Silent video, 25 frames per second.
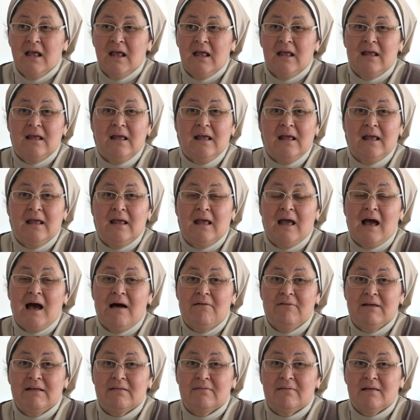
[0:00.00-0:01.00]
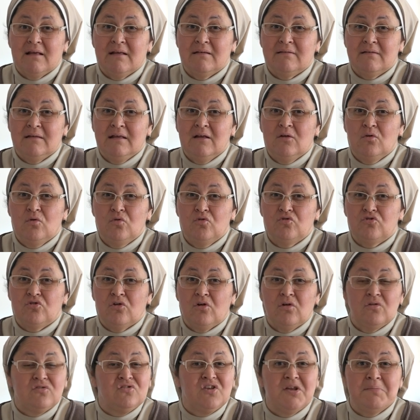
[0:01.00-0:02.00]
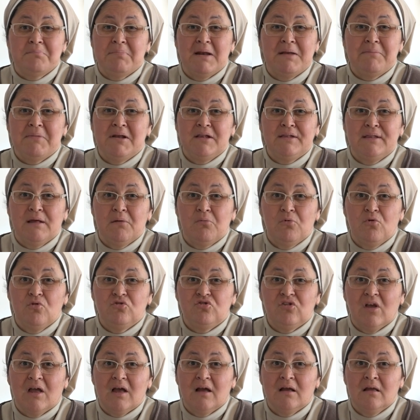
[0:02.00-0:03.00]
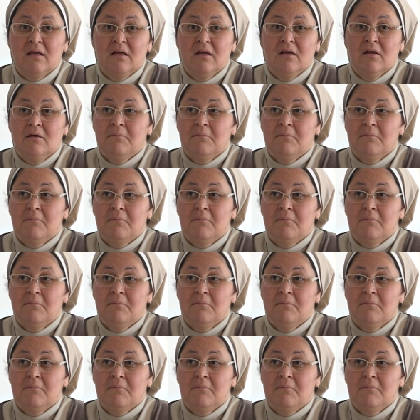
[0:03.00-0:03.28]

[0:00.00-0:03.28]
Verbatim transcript: Eh, a veces incluso simplemente buscan